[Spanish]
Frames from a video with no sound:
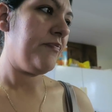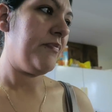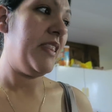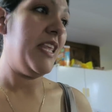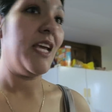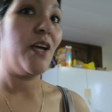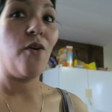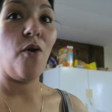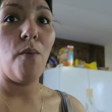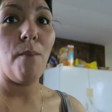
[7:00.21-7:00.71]

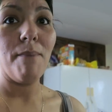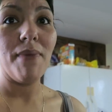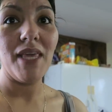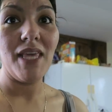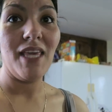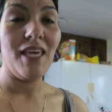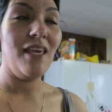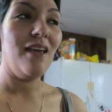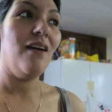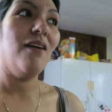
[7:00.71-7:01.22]
ni
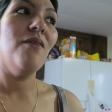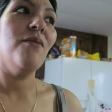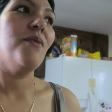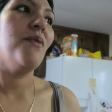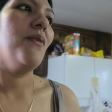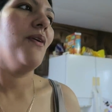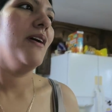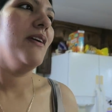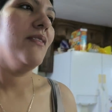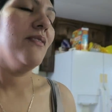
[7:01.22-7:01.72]
comí, oh
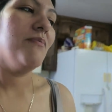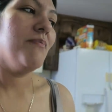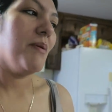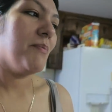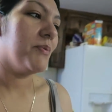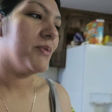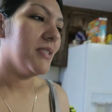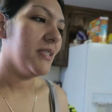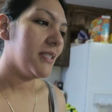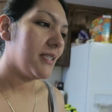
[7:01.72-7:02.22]
no, yo
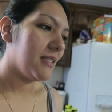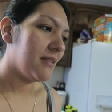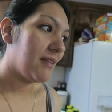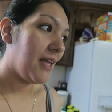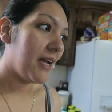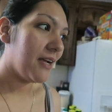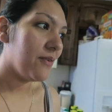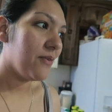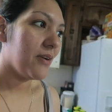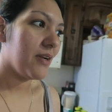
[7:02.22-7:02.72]
me puse
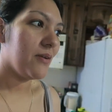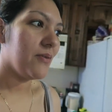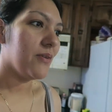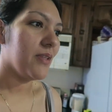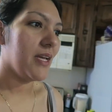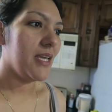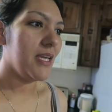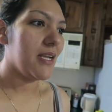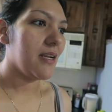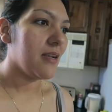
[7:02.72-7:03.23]
tan
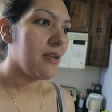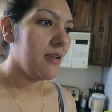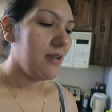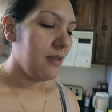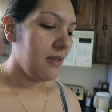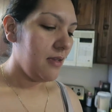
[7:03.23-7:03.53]
corajuda ayer